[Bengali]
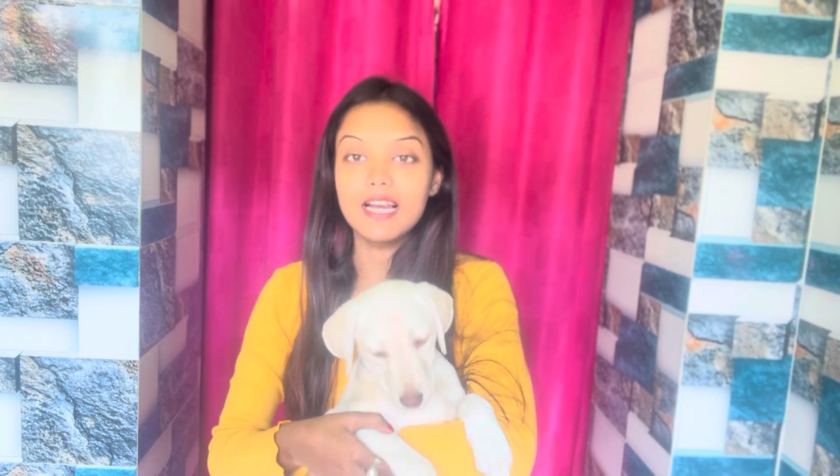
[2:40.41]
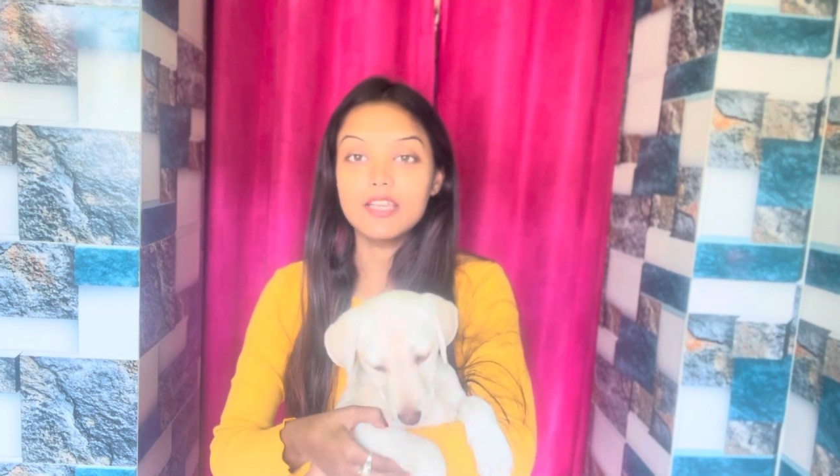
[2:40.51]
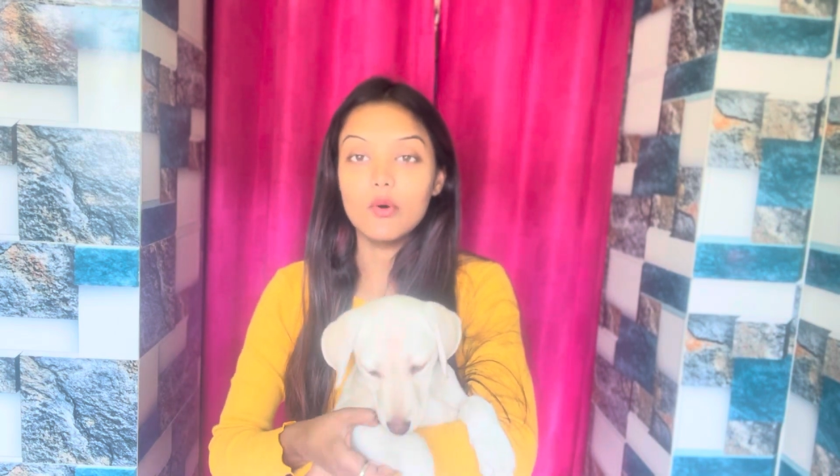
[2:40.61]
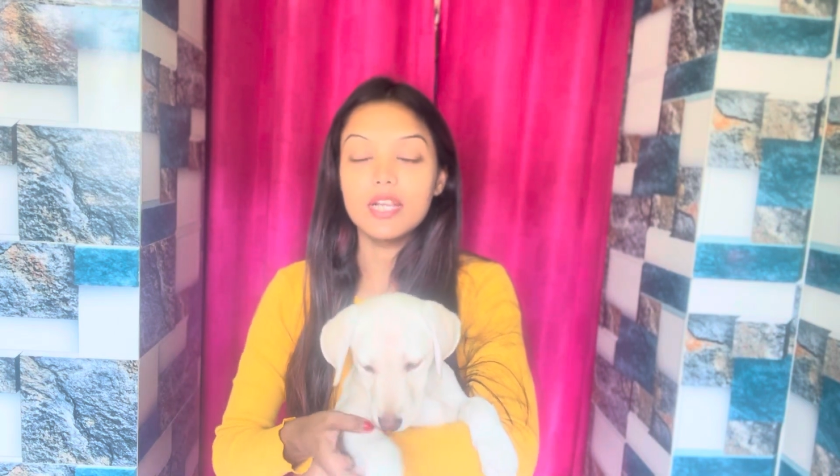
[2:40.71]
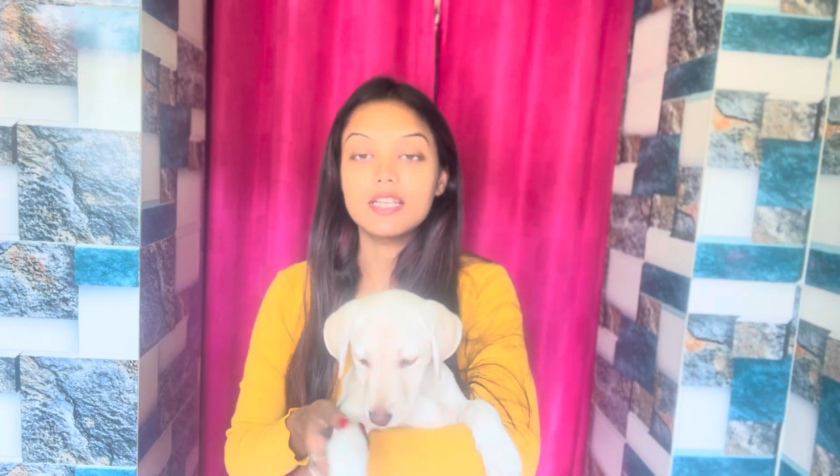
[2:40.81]

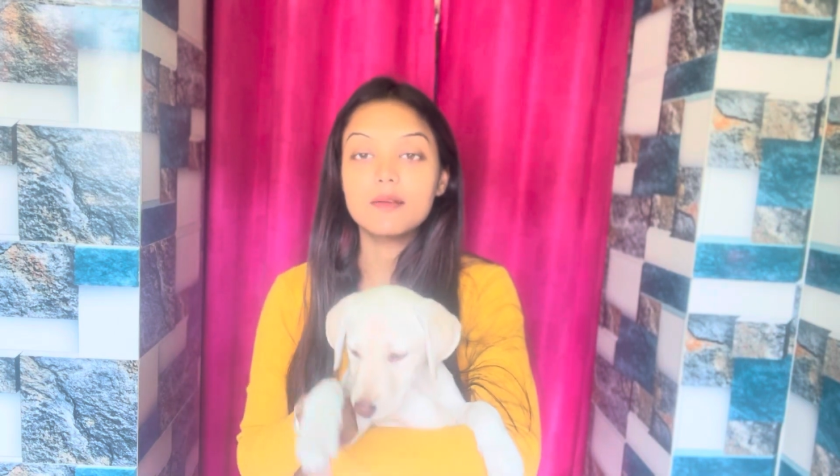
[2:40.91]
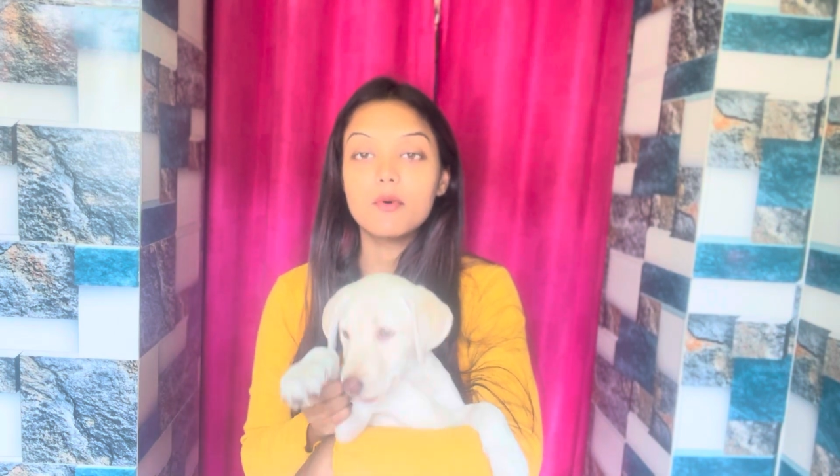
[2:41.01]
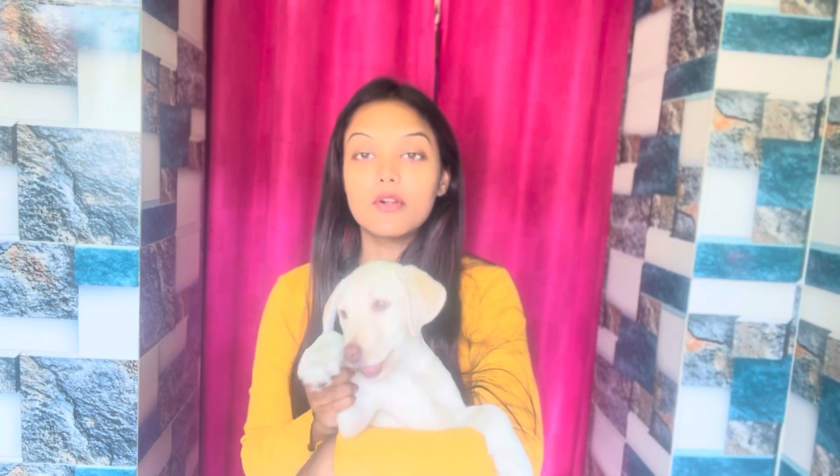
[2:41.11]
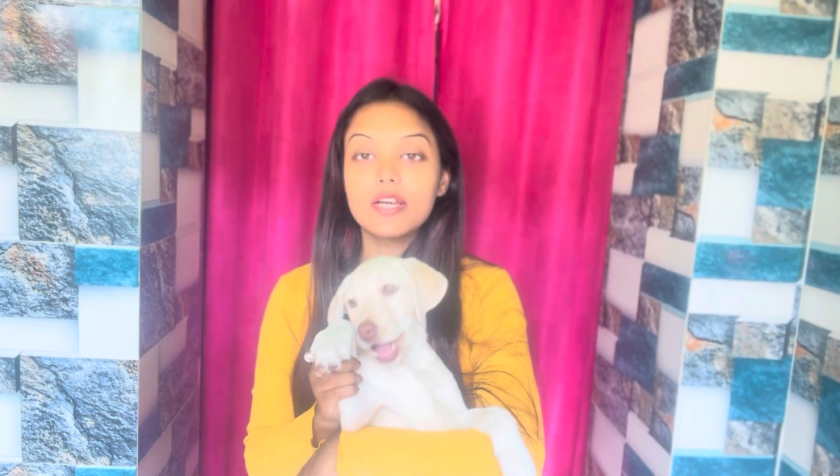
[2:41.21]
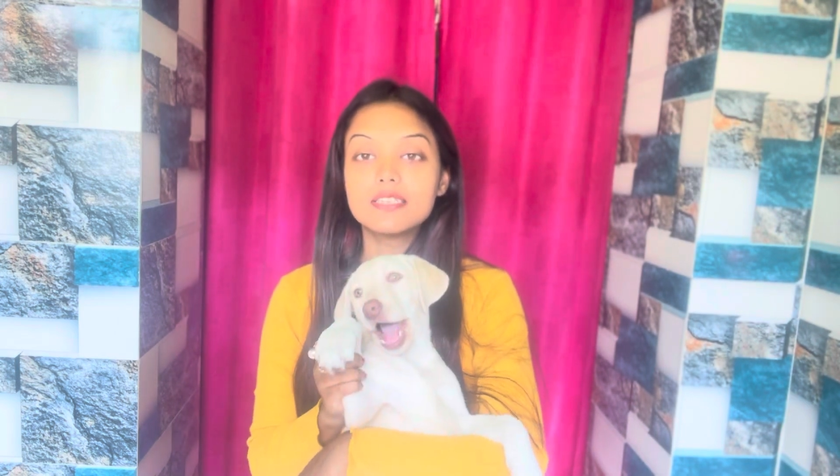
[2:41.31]
লাকি অনেকটা
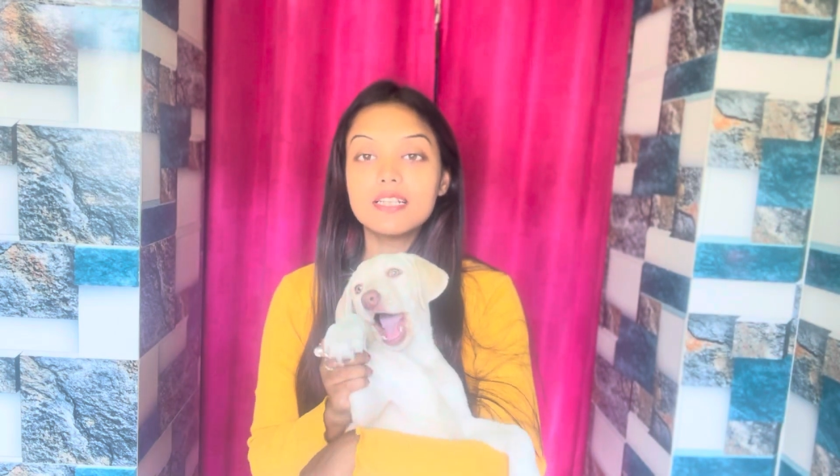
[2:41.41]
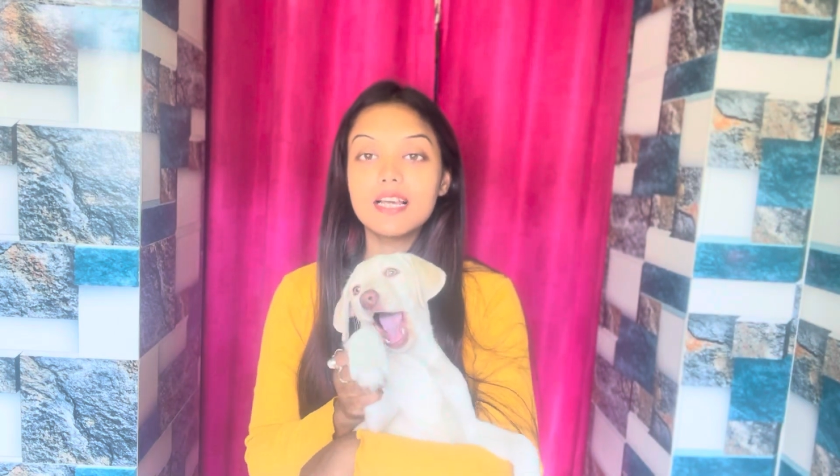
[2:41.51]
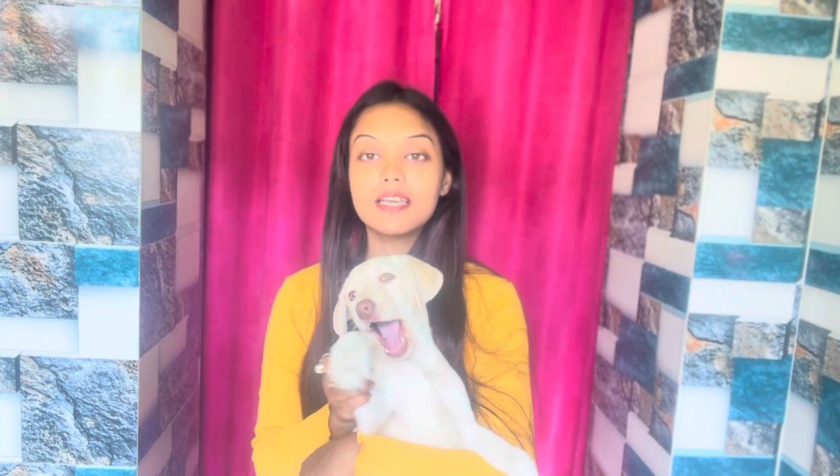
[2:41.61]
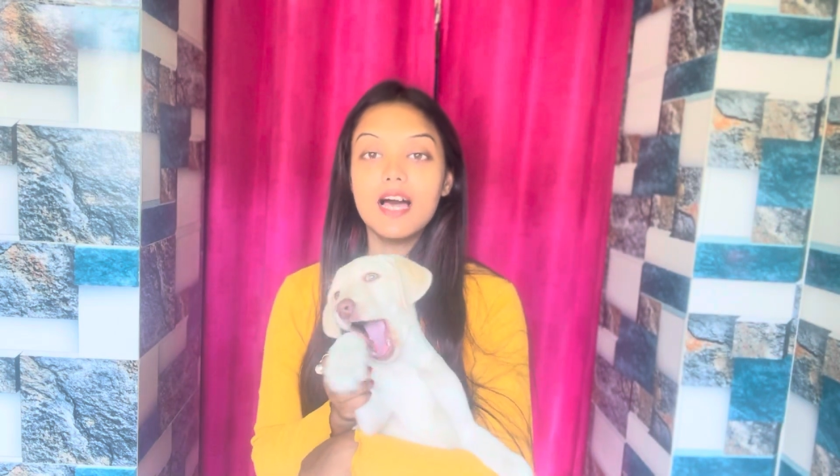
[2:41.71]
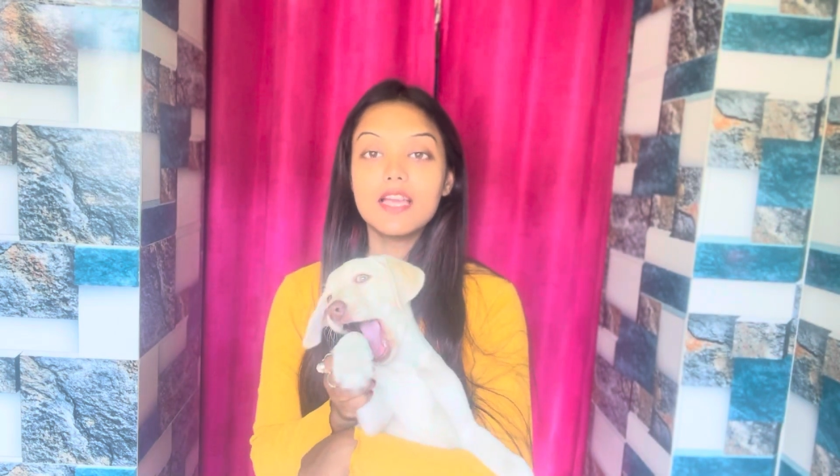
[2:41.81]
বড় হয়ে গেছে
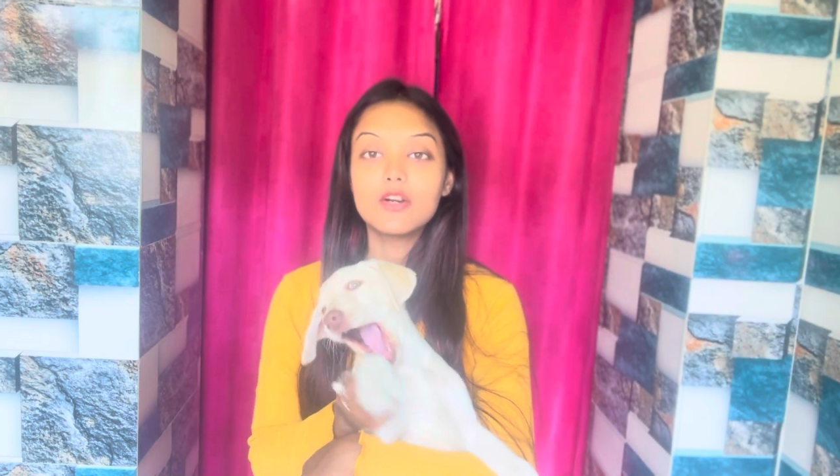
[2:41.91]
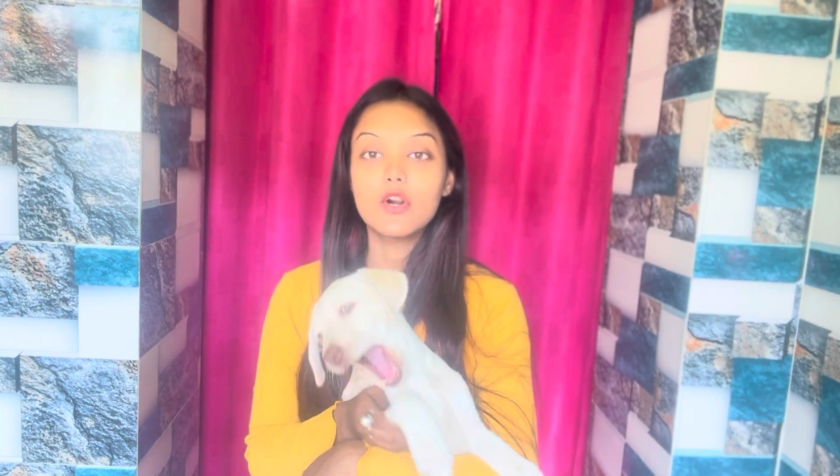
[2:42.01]
লাকি হাই